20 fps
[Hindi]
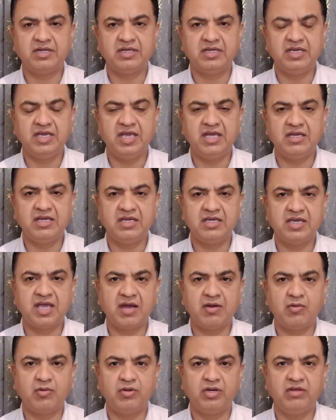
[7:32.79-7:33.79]
रखी है कि
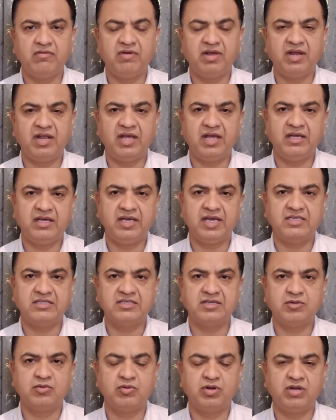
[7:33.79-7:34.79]
क्या होने वाला है
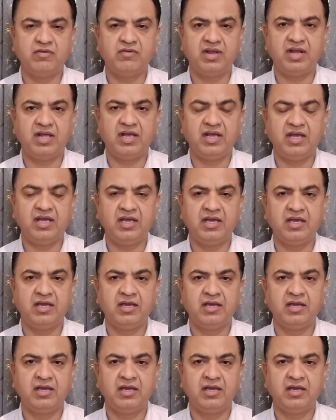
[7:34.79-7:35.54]
कैसे होने वाला है